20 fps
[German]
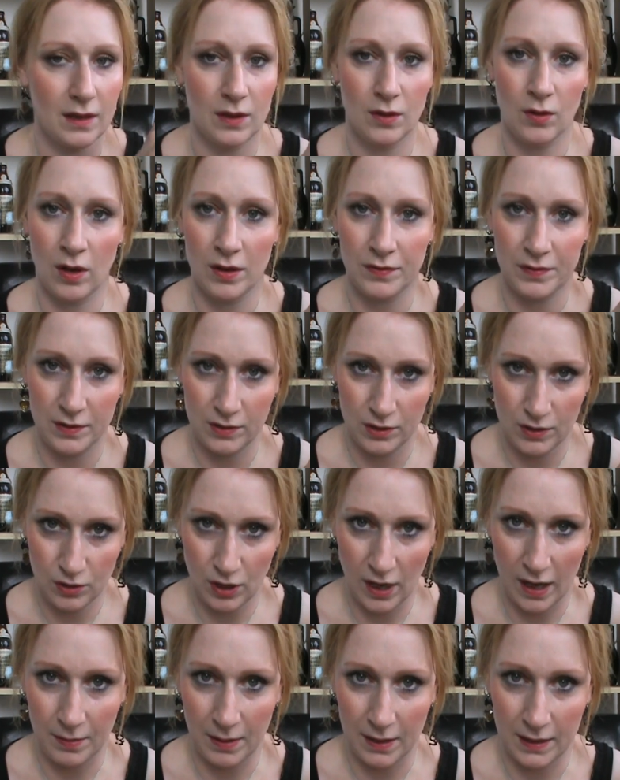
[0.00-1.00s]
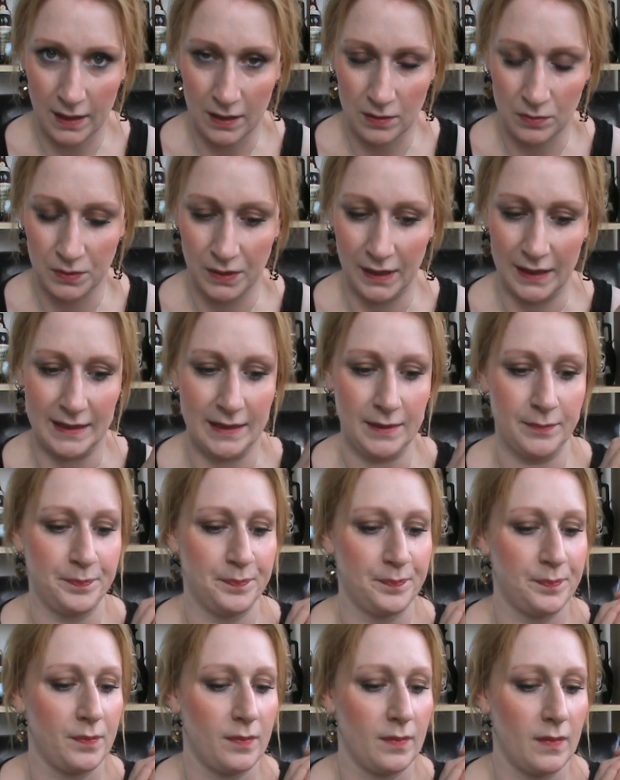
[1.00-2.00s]
Golfis Scheibe hatte ja nun einen Riss.
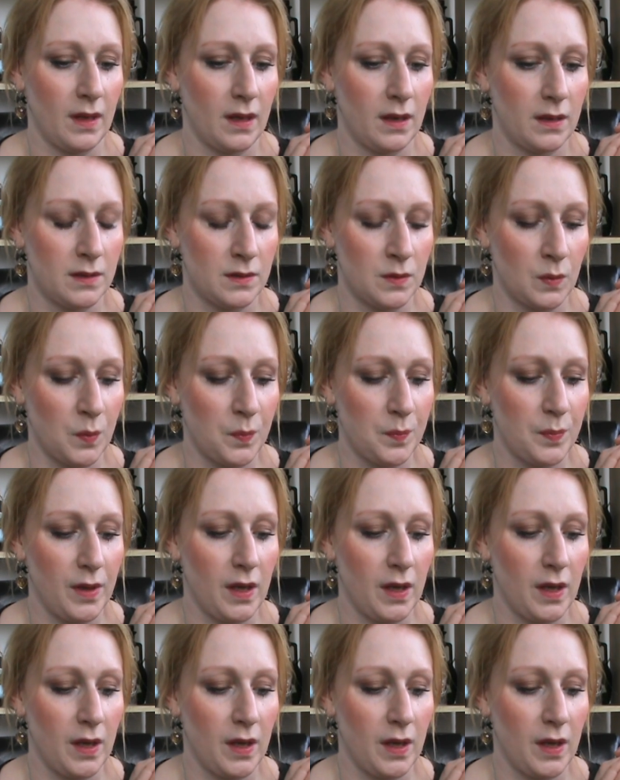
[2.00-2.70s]
So,